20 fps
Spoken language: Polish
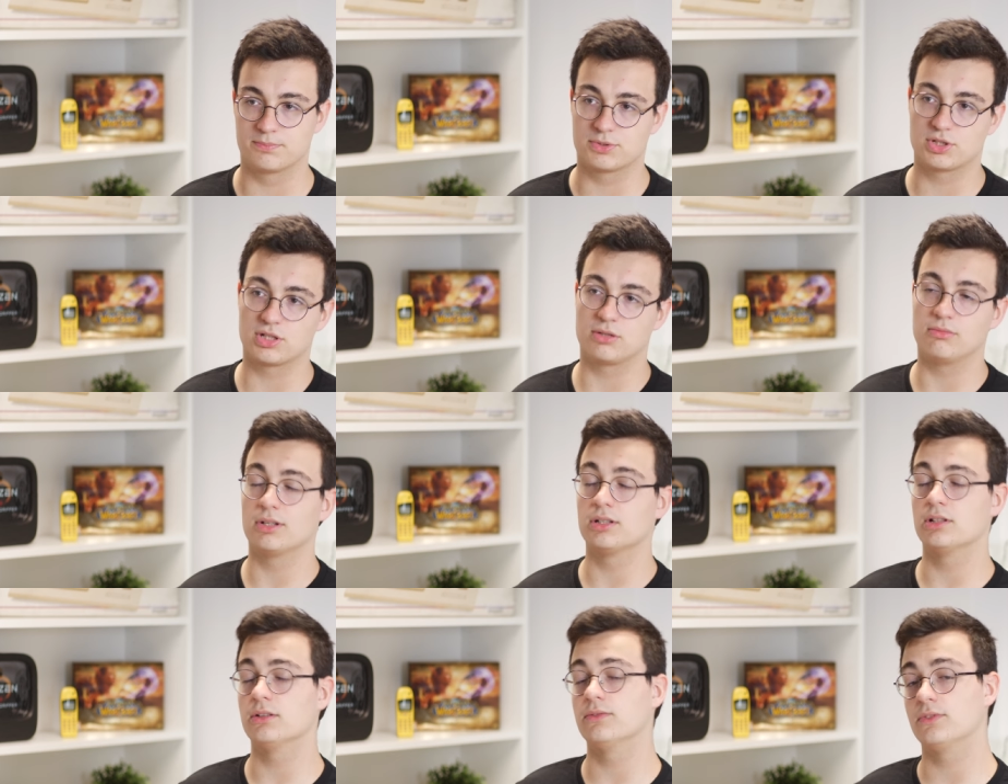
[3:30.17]

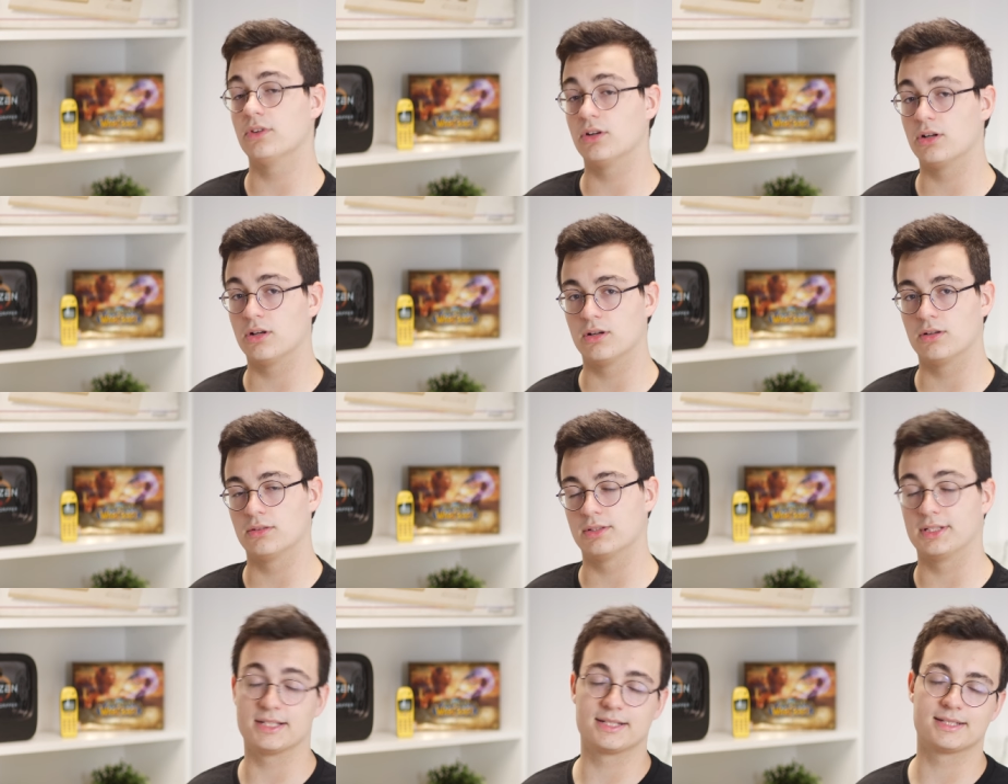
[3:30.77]

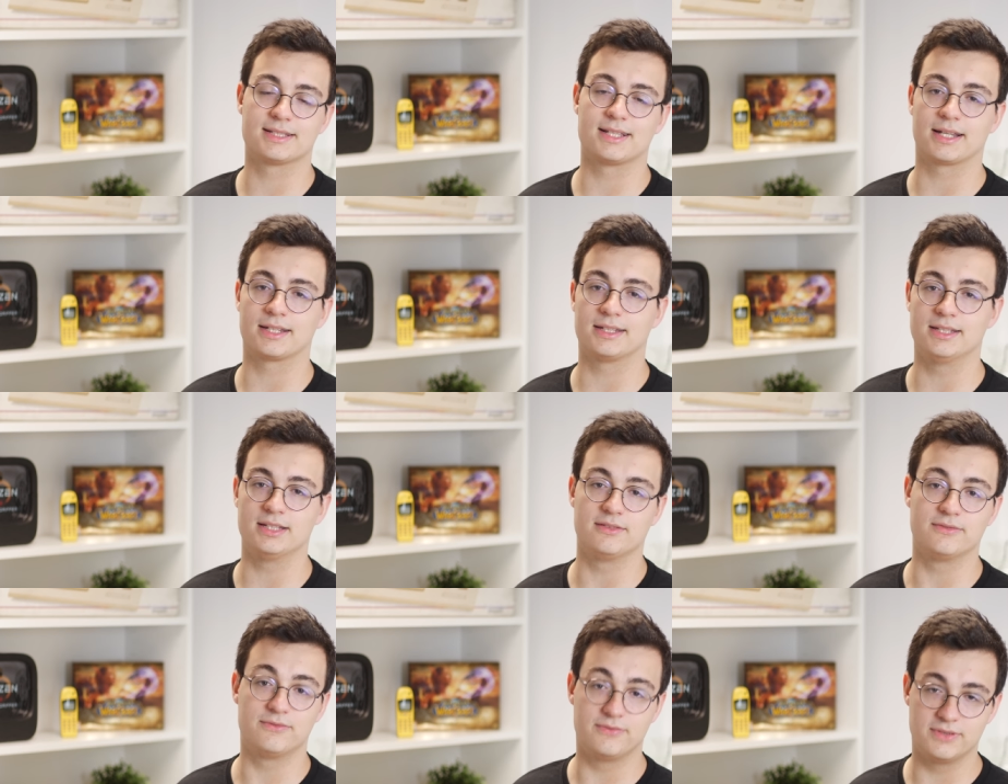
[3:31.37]
Przykładowo jest
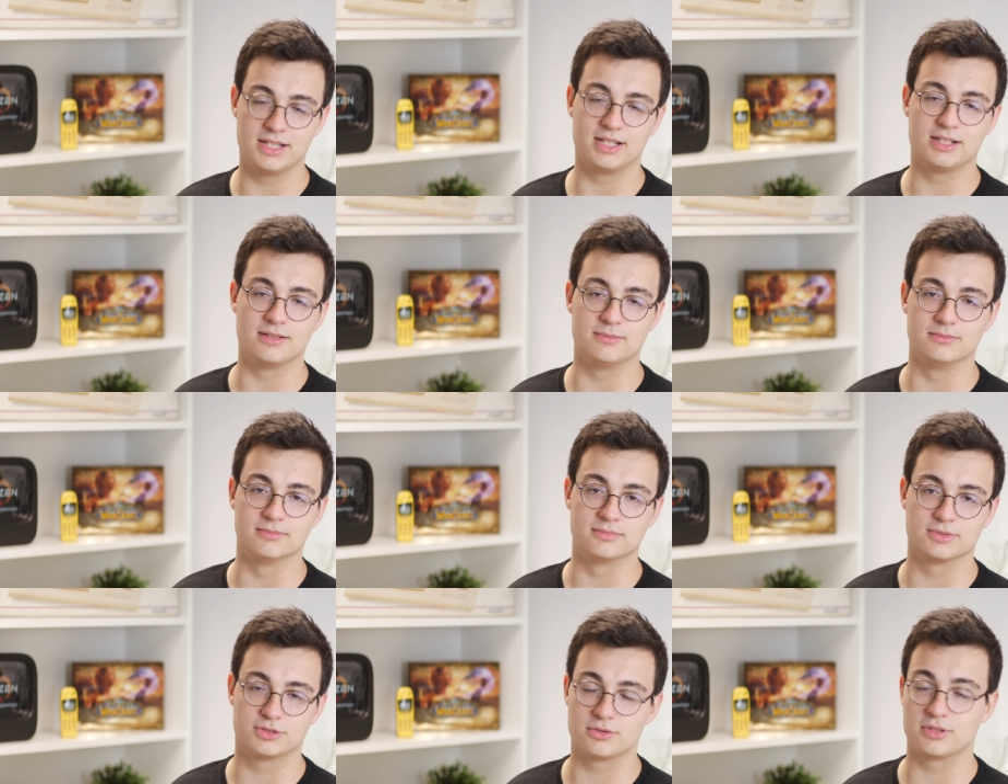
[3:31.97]
taki
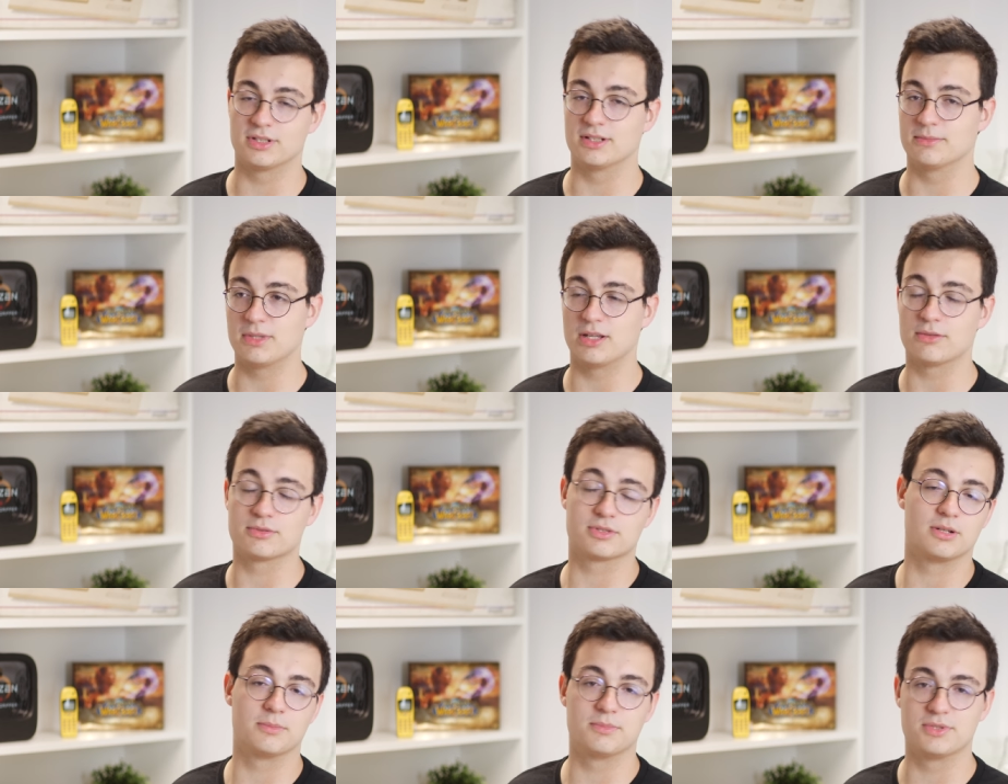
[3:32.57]
film, który
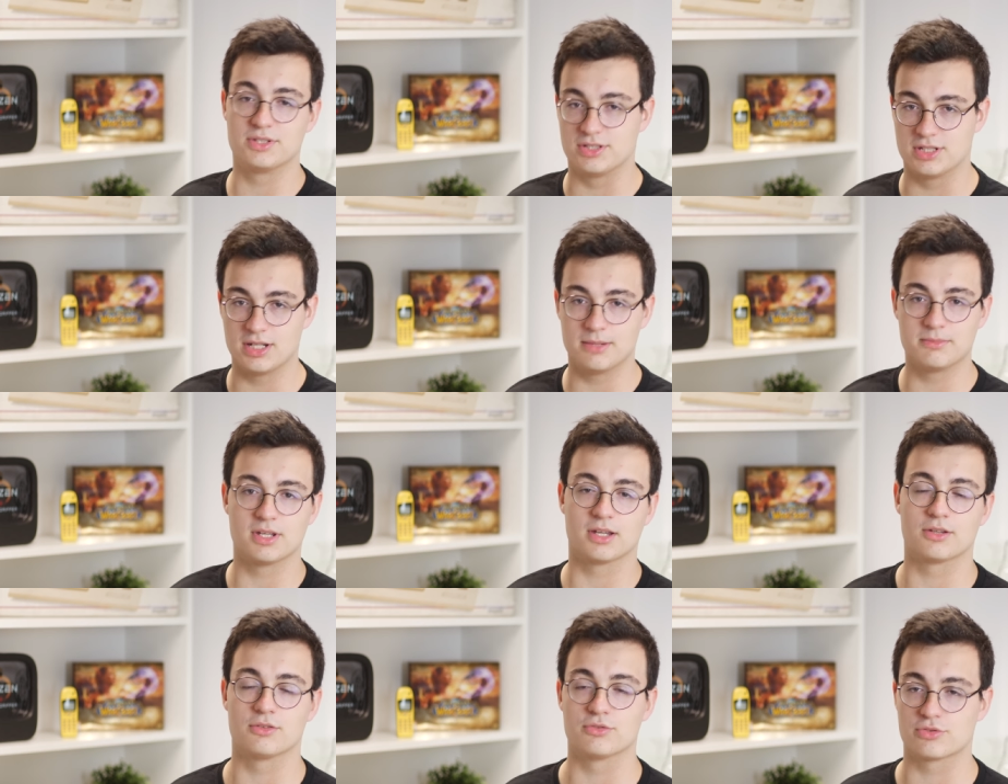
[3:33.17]
miał zrobić
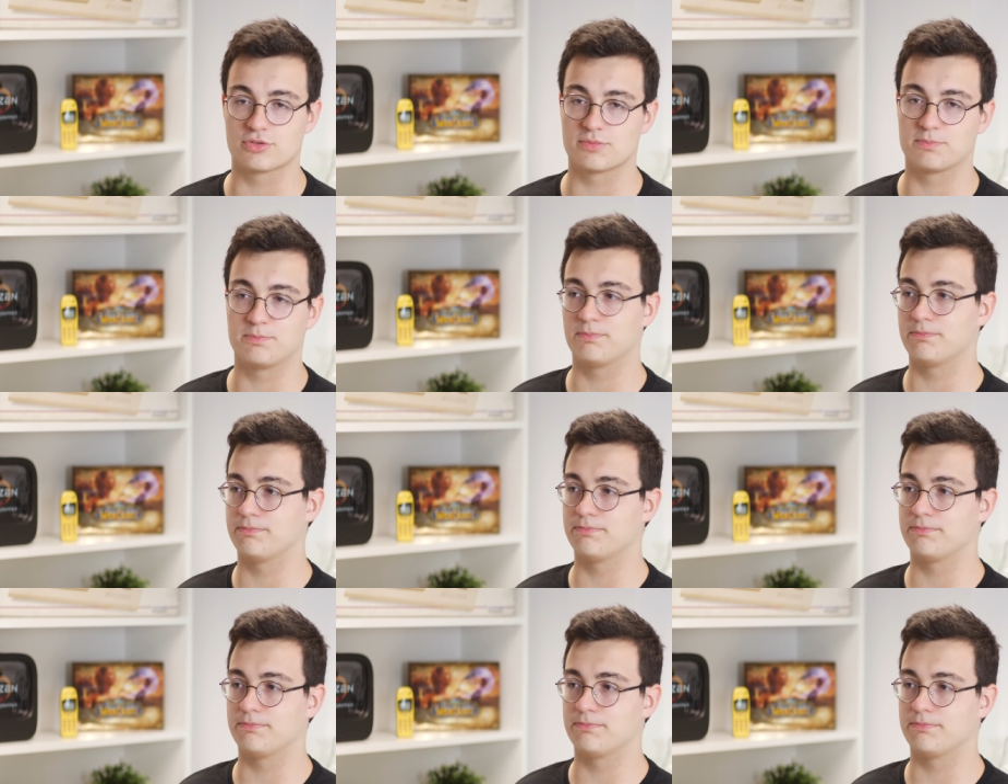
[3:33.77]
Ziemniak już